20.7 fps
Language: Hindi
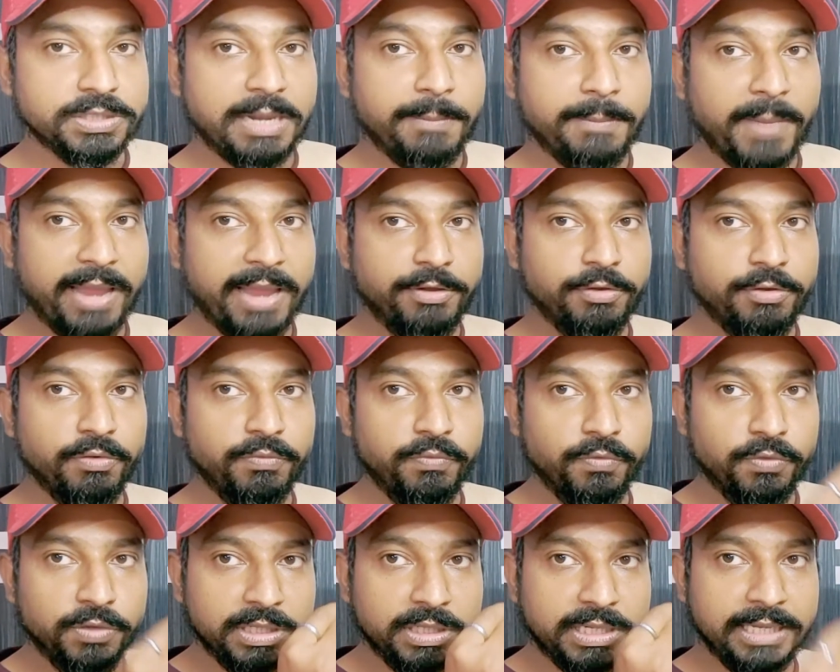
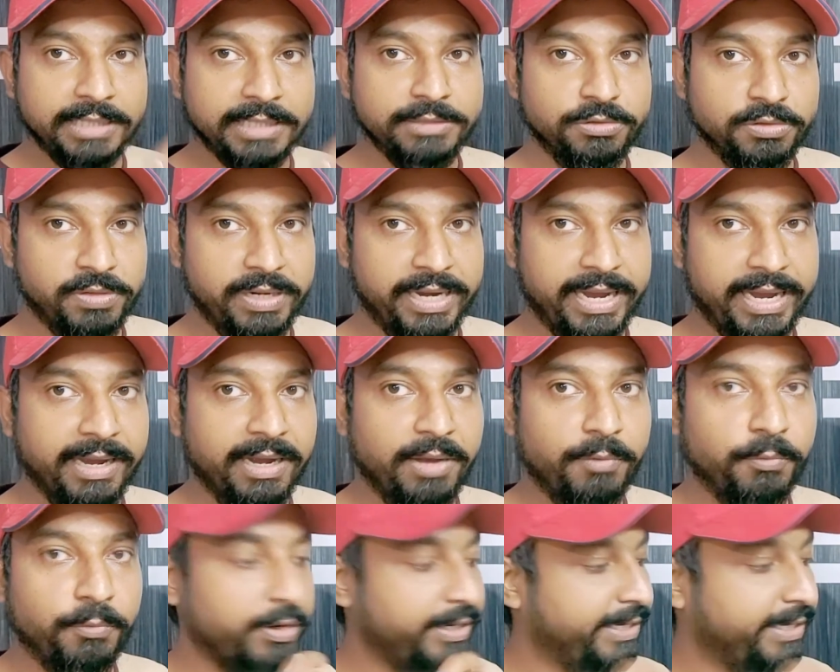माइक्रोफोन का जो रहेगा
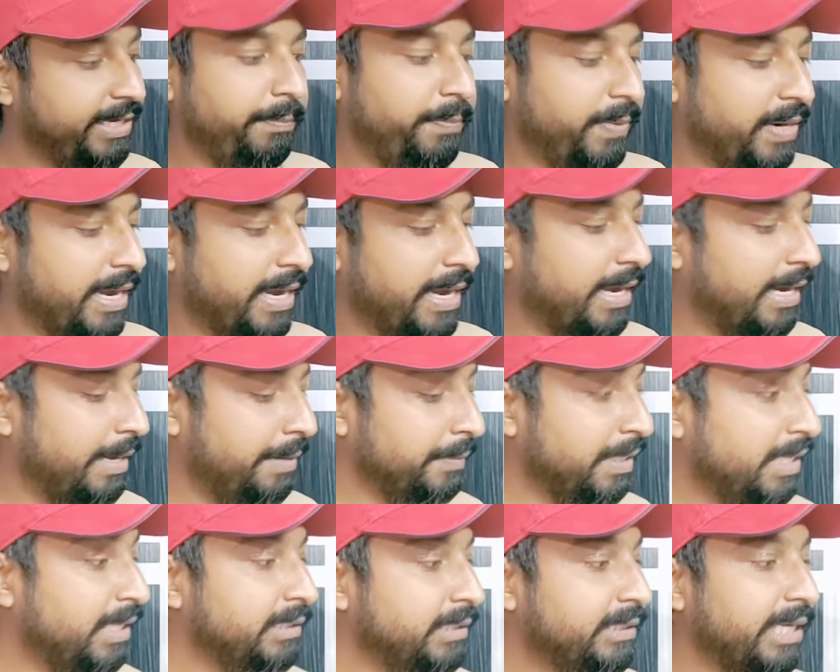वो टिप रहेगा
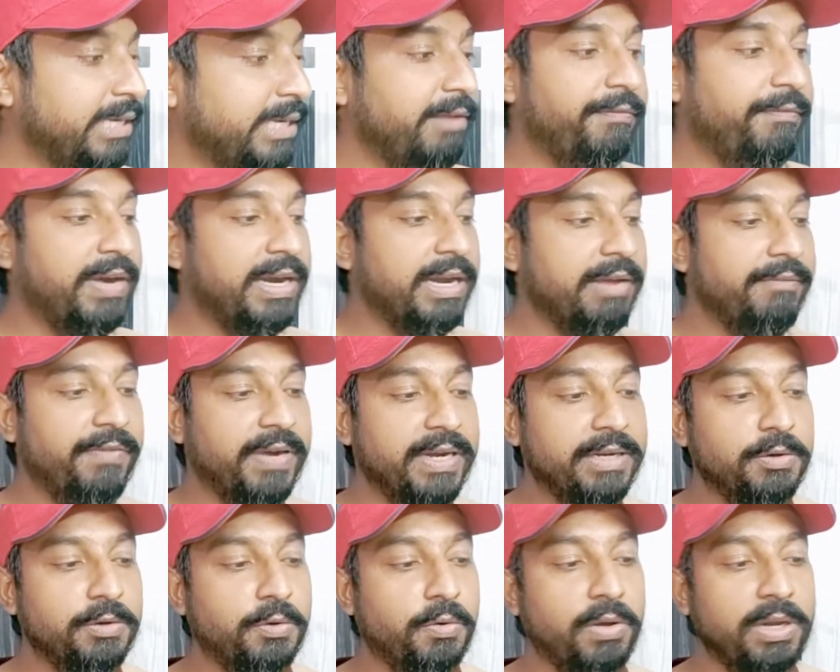चलिए
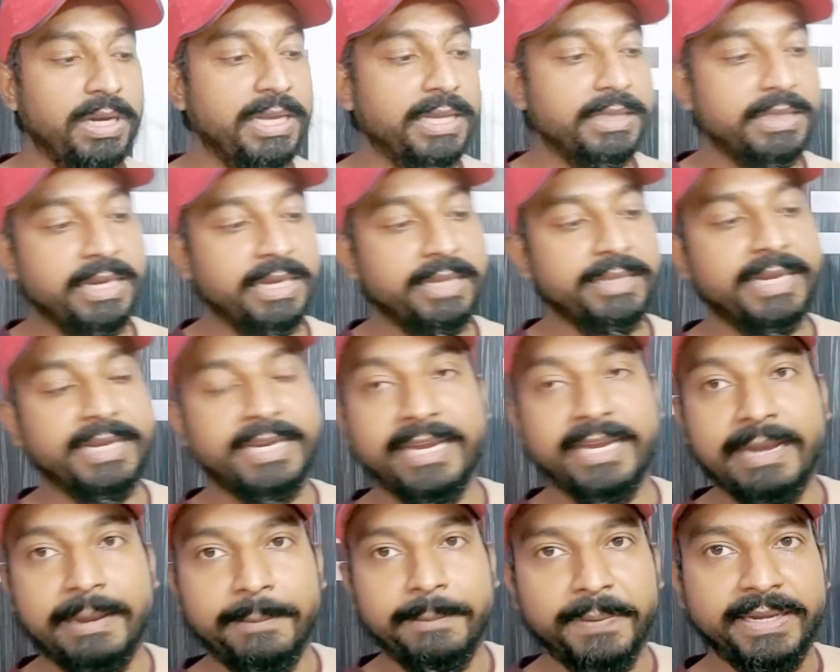फटाफट खोल लेते हैं
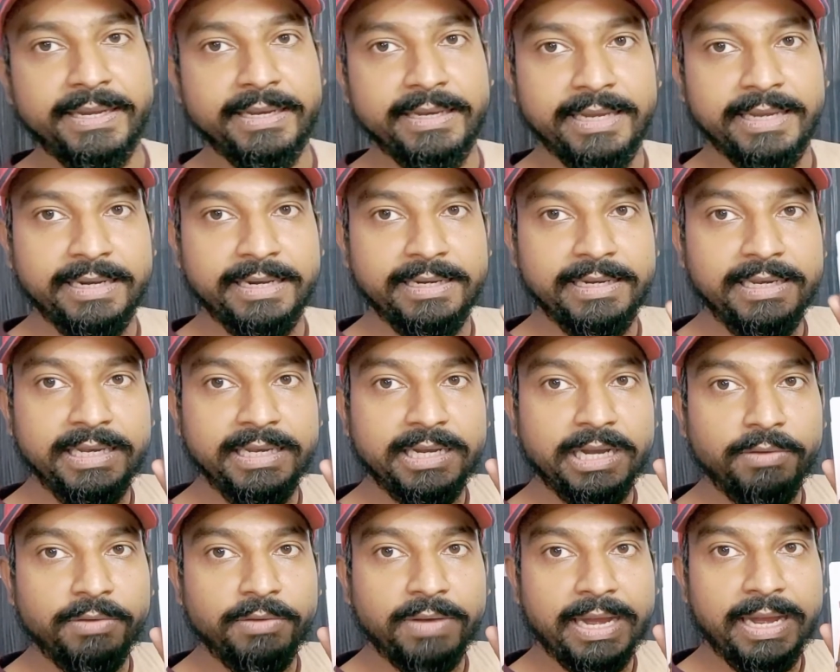देखिए यहाँ पे क्लियरली
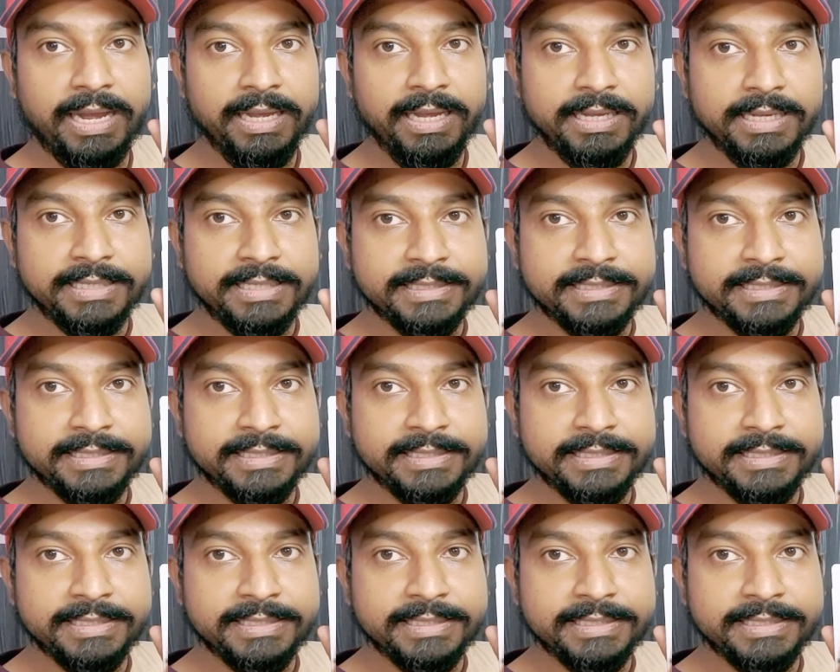लिखा हुआ है